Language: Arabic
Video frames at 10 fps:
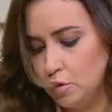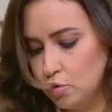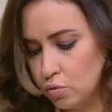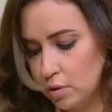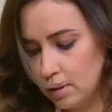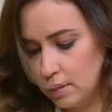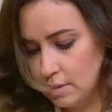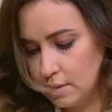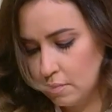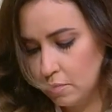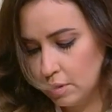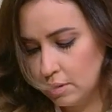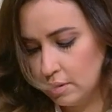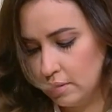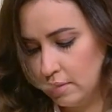تيشو كده نظبط
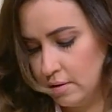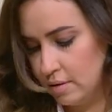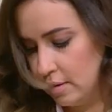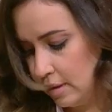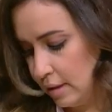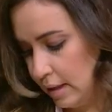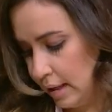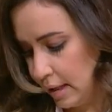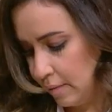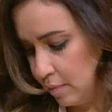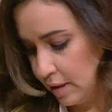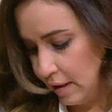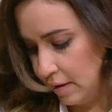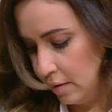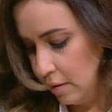الحاجات
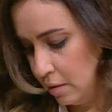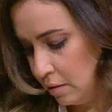بتاعتنا